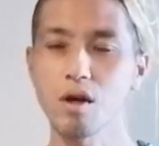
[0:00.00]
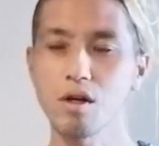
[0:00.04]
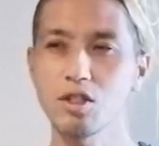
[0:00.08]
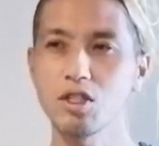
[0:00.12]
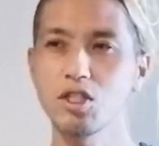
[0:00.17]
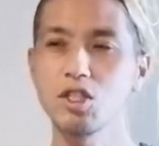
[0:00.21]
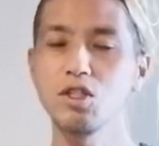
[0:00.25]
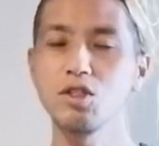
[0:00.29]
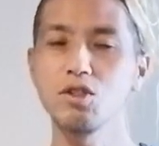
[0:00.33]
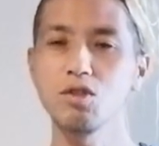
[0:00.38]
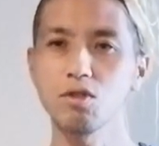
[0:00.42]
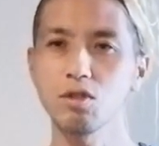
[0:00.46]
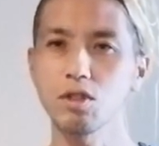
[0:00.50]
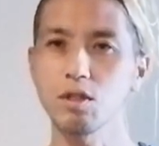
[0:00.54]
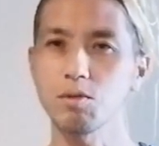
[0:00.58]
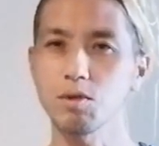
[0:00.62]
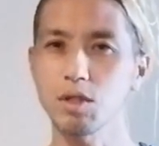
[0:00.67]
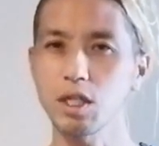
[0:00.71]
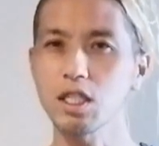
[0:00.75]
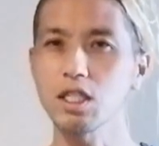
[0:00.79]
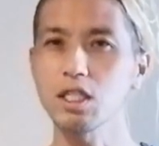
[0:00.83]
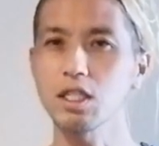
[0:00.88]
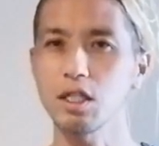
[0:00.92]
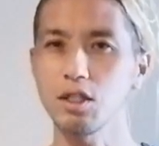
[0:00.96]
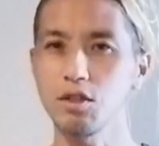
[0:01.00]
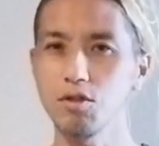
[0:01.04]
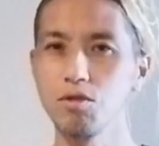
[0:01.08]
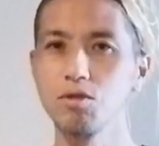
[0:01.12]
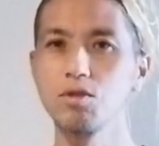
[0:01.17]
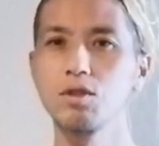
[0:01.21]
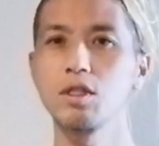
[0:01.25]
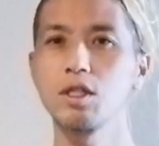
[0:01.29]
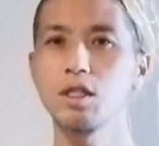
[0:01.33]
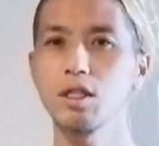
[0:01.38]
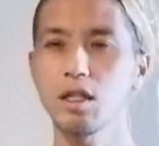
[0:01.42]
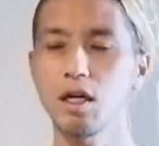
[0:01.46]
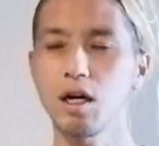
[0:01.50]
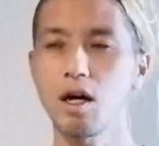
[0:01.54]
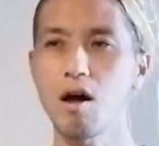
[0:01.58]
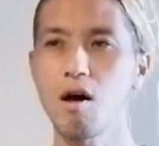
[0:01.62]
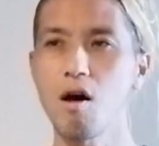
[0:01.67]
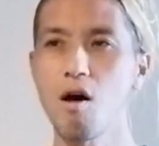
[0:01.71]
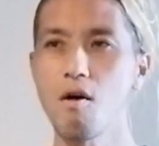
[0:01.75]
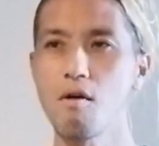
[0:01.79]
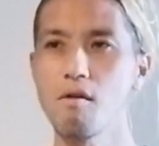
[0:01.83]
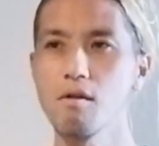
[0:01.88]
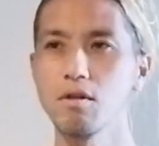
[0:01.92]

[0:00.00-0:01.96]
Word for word: もう新庄さんも確かに言ってた。